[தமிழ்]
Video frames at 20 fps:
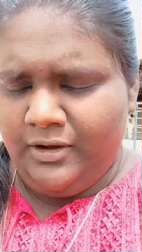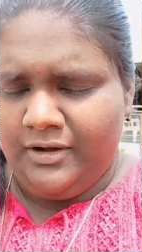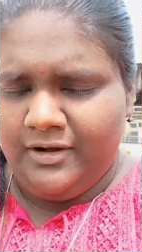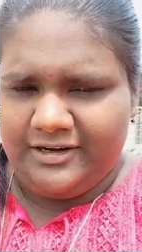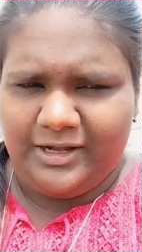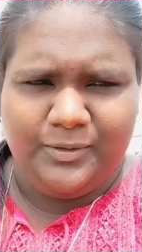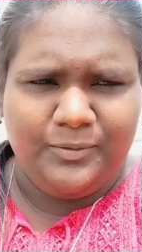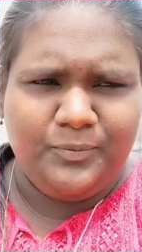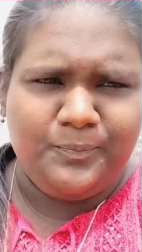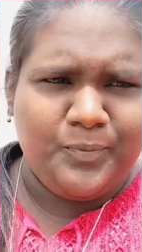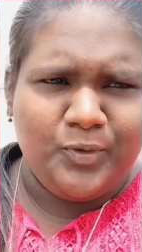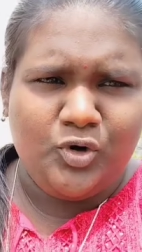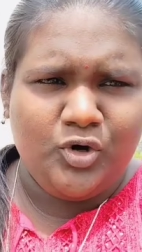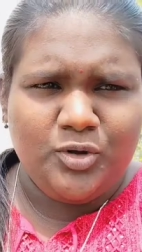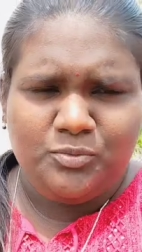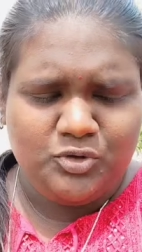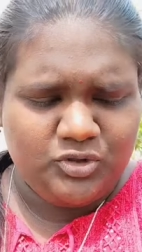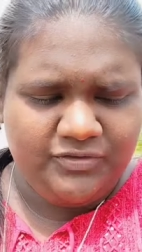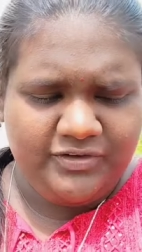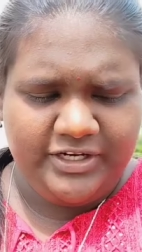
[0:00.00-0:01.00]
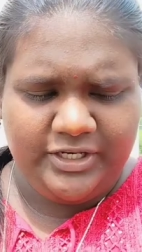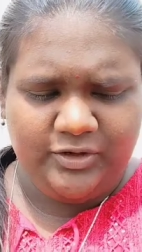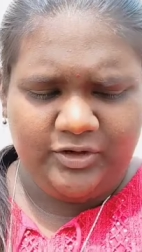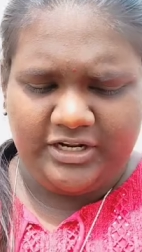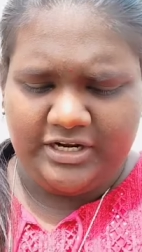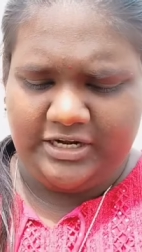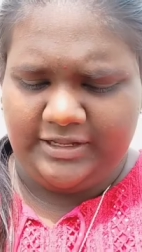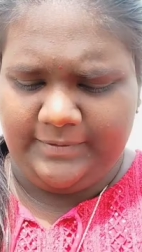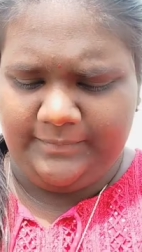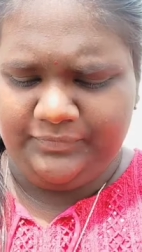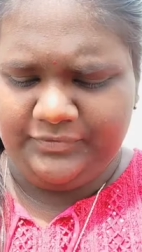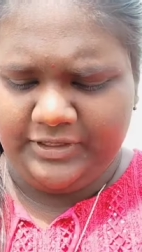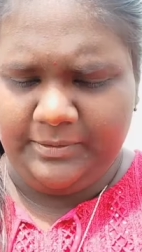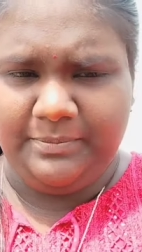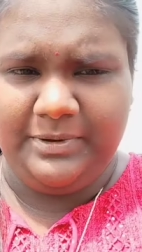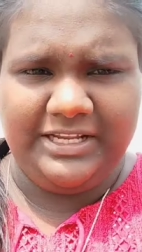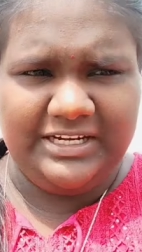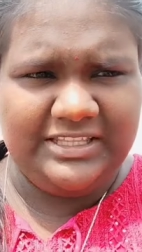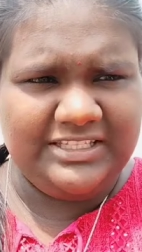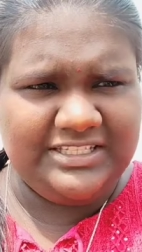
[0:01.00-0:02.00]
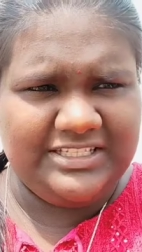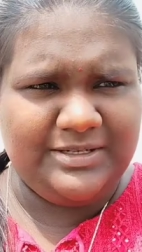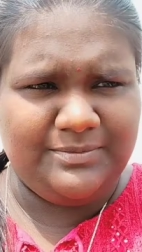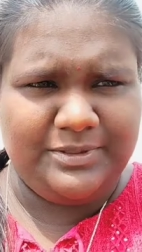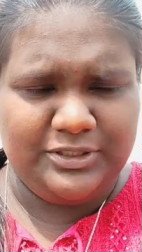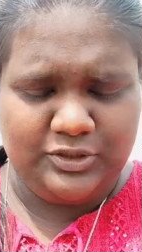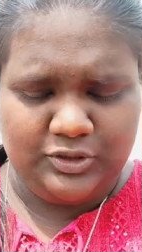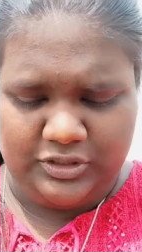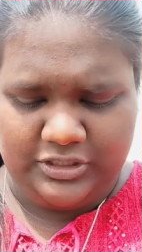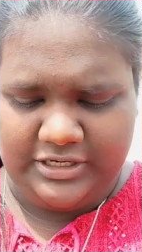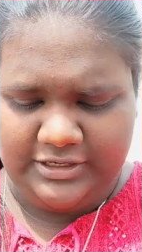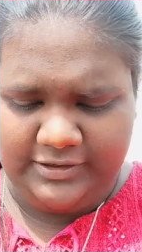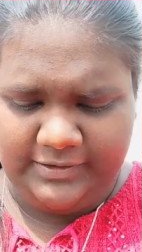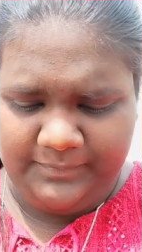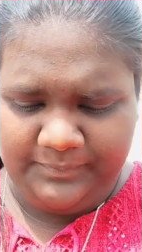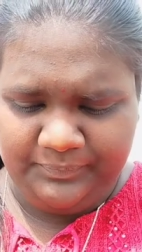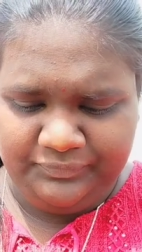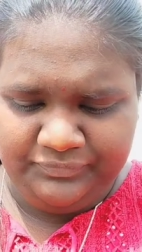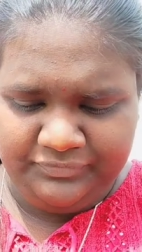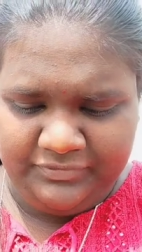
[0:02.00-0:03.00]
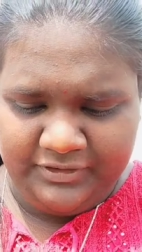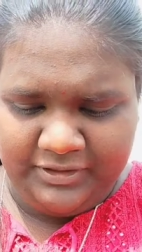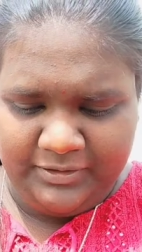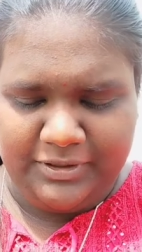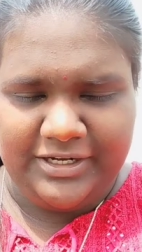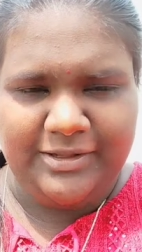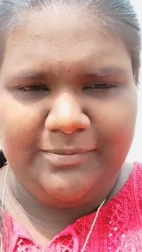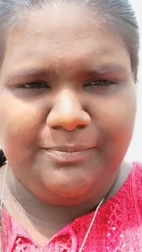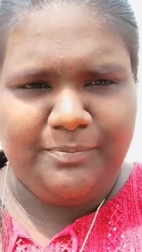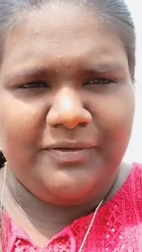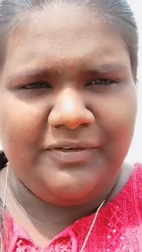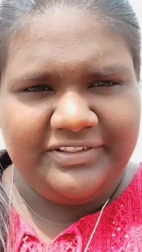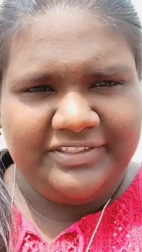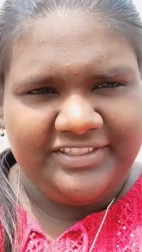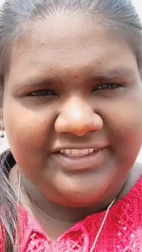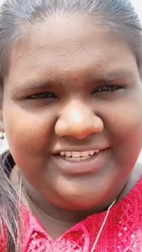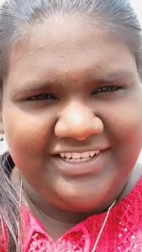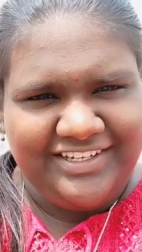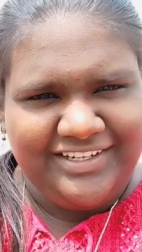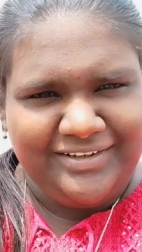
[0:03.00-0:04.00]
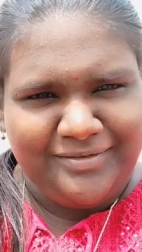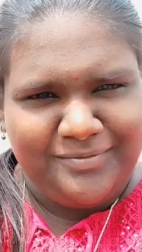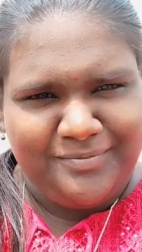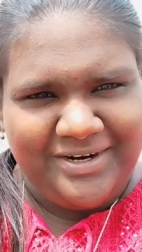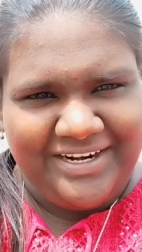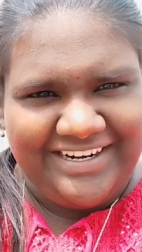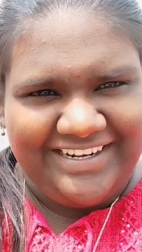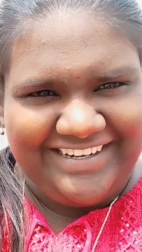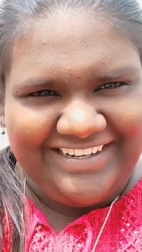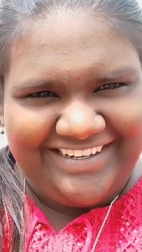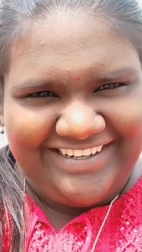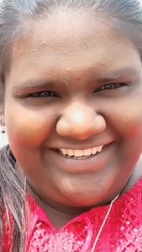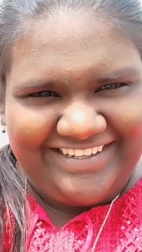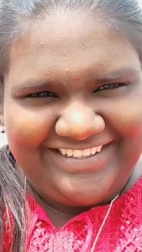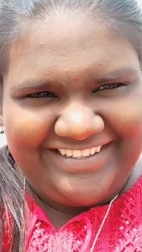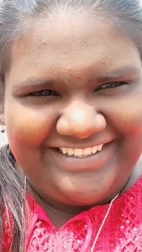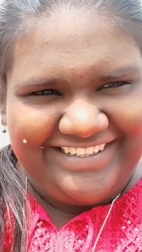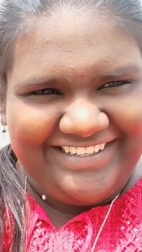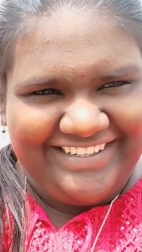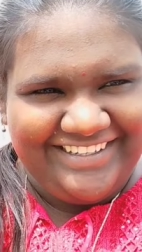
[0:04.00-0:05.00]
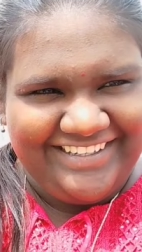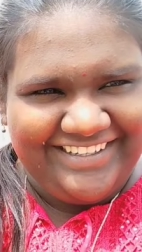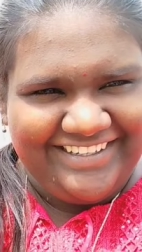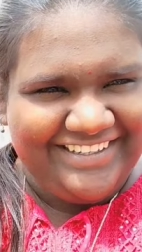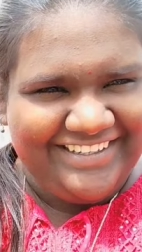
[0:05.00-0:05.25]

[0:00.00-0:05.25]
நான் போடும்போது வீடியோ எடுக்கலை எப்படி இருந்துச்சு அப்படின்னு சொல்லிட்டு பட் இப்போ வந்துட்டு ரொம்ப அழகாக இருக்குது